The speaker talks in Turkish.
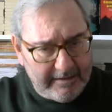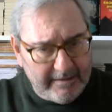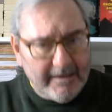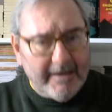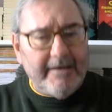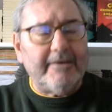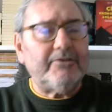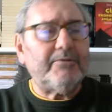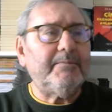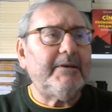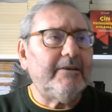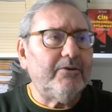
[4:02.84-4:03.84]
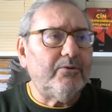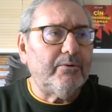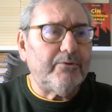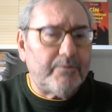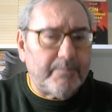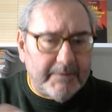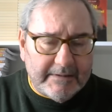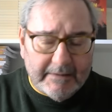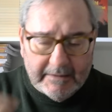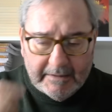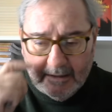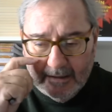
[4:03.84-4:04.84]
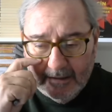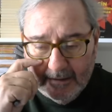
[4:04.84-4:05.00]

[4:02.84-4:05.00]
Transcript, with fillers: kaynaşmanın oluşmasını